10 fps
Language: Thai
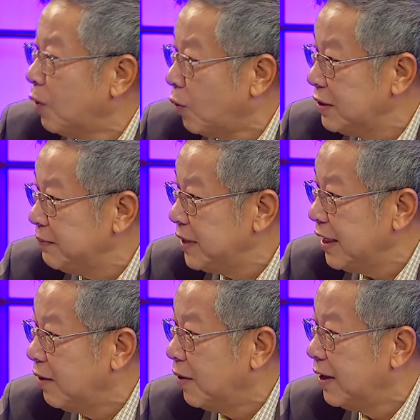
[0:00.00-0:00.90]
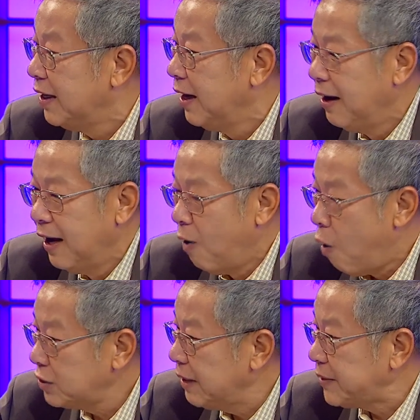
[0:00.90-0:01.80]
ทั้งหมด64 คน
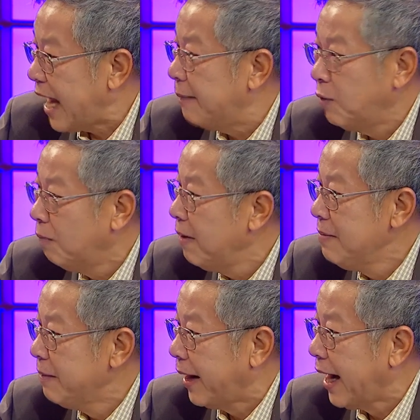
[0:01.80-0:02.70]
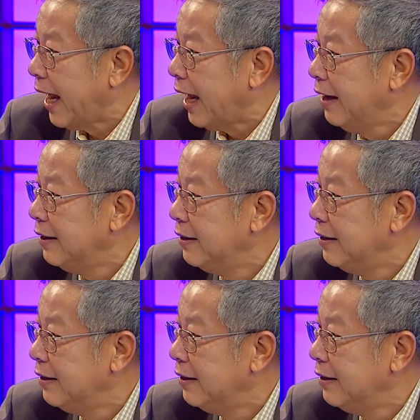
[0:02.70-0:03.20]
63 คนไม่มีปัญหา